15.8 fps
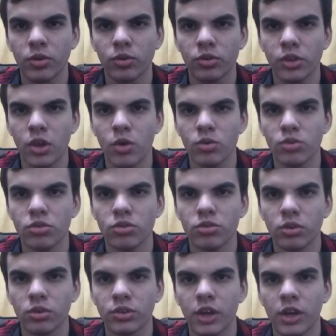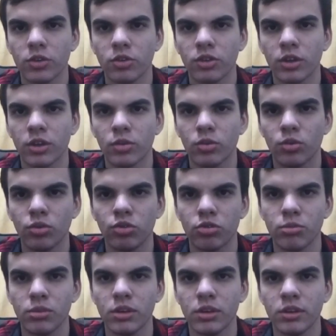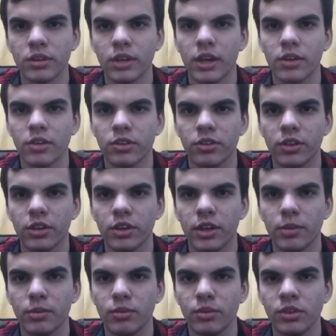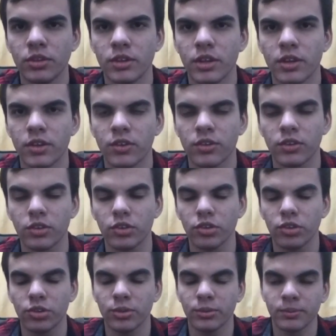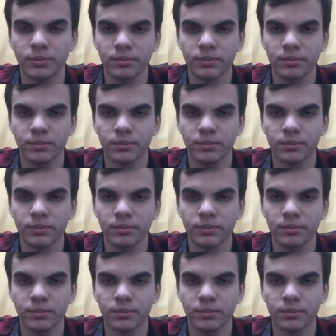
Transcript: conteúdos voltados a concursos militares. Seria muito interessante.